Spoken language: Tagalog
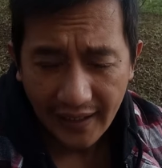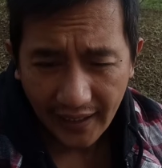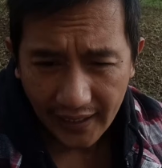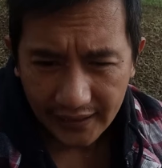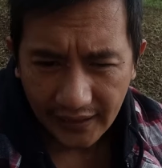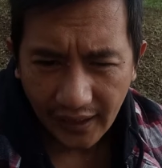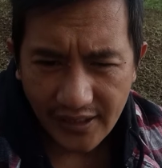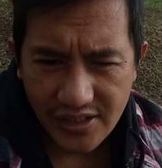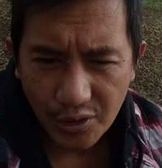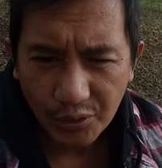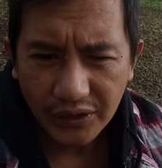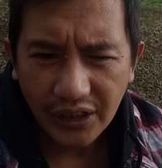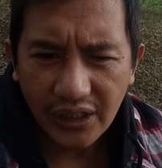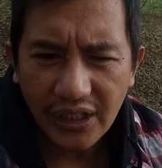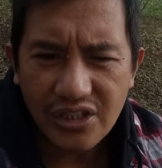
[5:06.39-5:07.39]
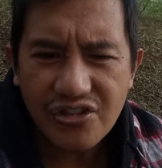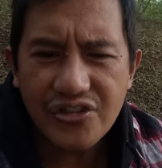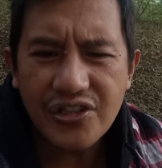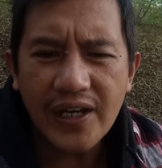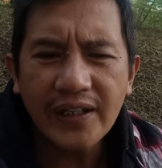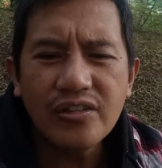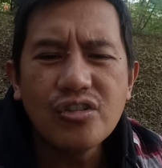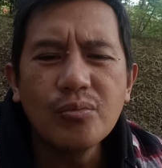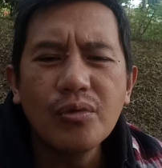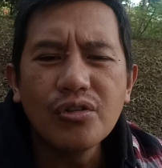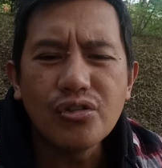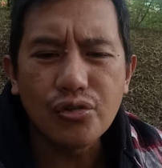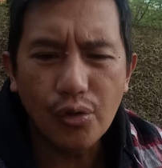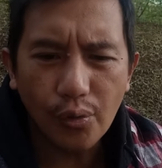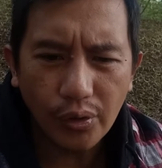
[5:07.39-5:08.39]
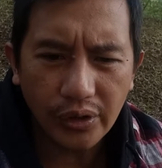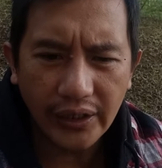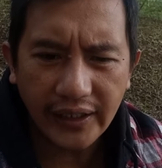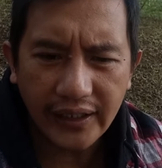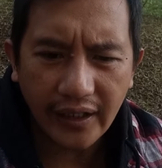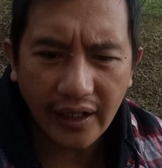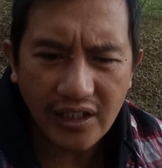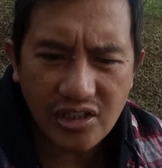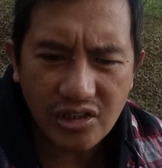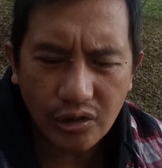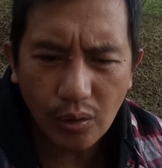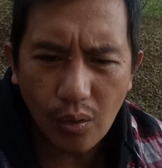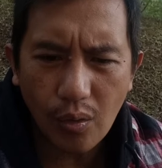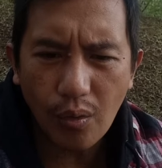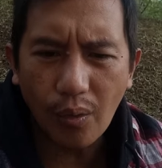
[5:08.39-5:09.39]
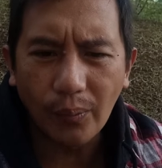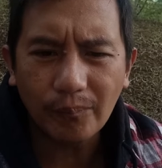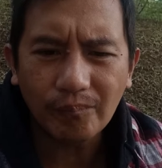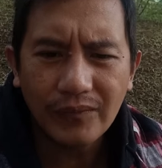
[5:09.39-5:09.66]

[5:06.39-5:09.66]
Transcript: Kat nga sa ti Christian sumursurot kani Kristo.